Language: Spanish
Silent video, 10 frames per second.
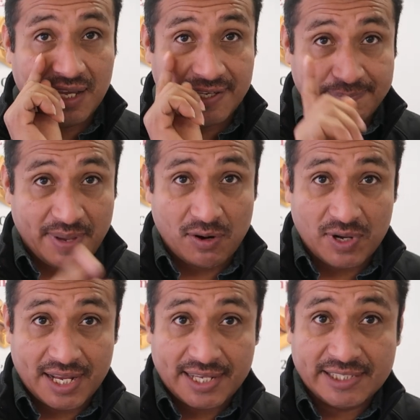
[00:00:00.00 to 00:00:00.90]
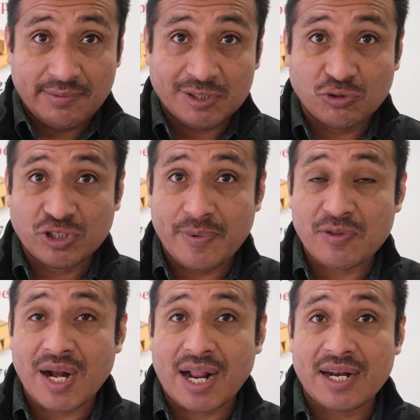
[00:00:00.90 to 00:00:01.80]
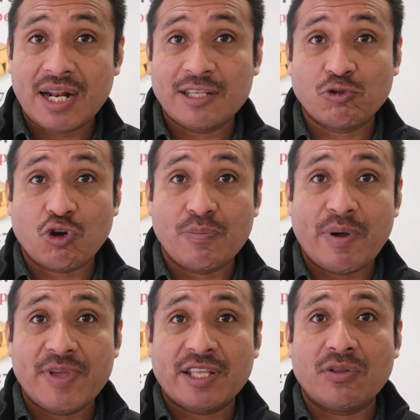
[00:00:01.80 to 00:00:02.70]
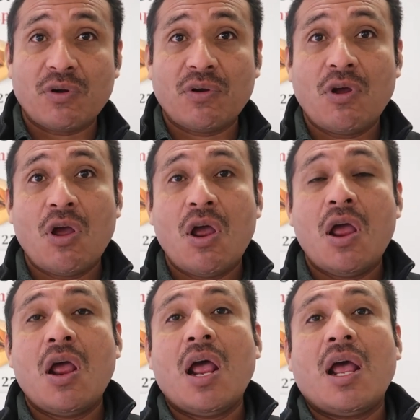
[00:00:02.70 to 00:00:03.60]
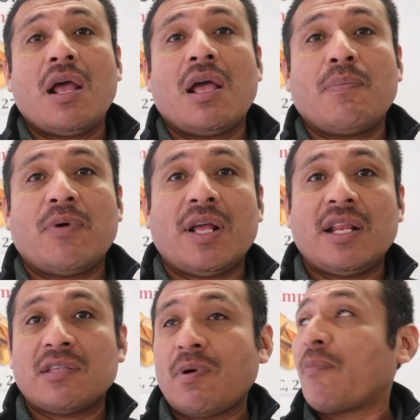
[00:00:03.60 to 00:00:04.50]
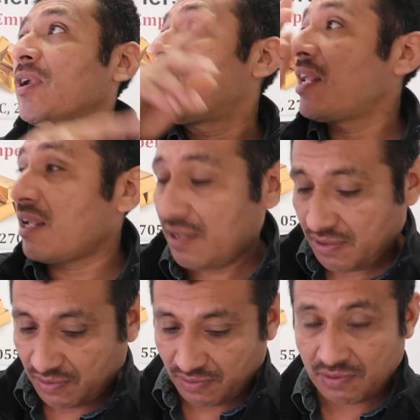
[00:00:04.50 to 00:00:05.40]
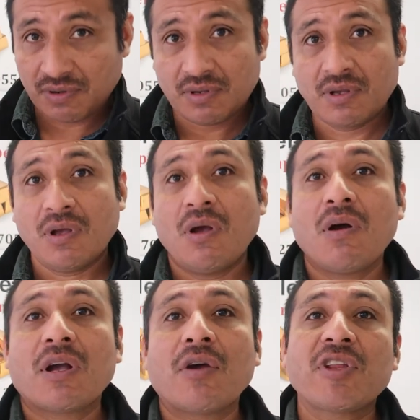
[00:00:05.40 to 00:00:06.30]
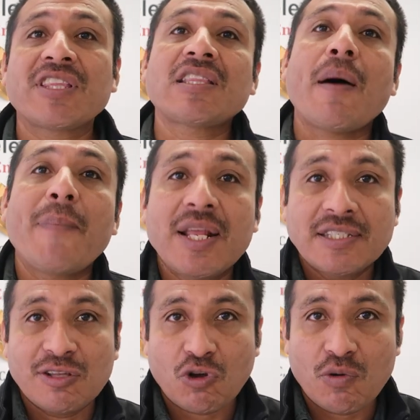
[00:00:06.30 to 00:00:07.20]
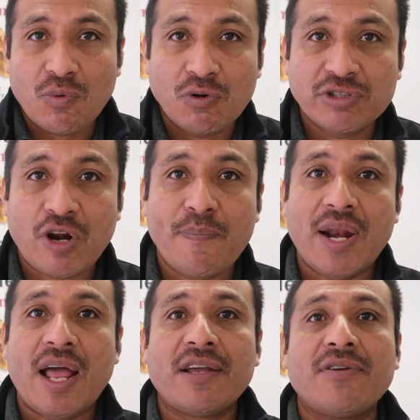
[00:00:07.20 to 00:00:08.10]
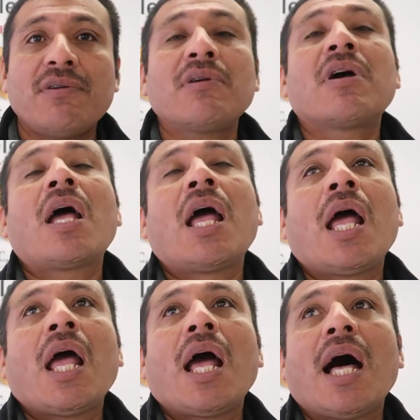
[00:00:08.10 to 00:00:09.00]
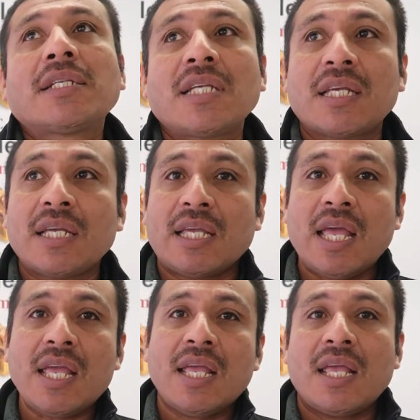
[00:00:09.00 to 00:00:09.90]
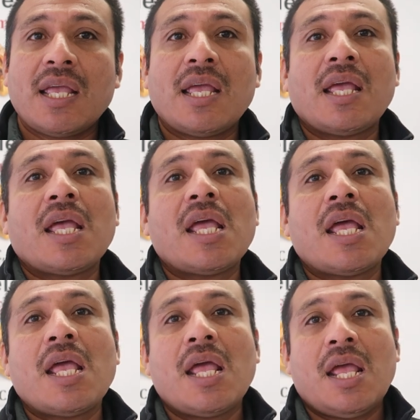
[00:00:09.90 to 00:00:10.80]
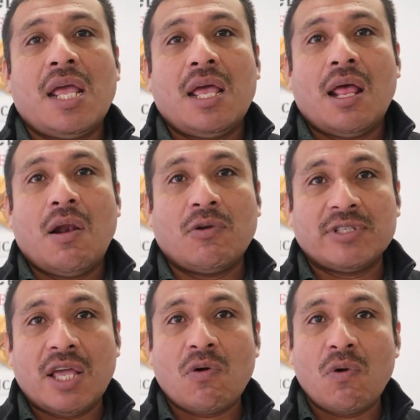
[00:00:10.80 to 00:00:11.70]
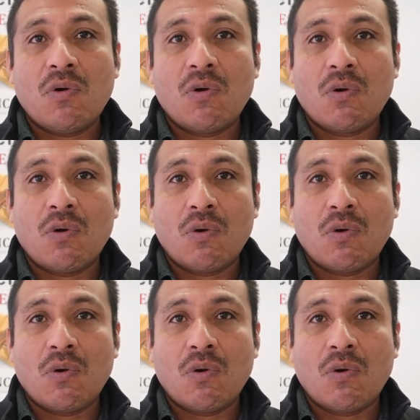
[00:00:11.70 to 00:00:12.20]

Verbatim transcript: y espero que se sigan suscribiendo al canal de su compa Víctor. Por ahí les voy a poner el link que ahorita está apareciendo como Lucero Pelagio. Así que los dejo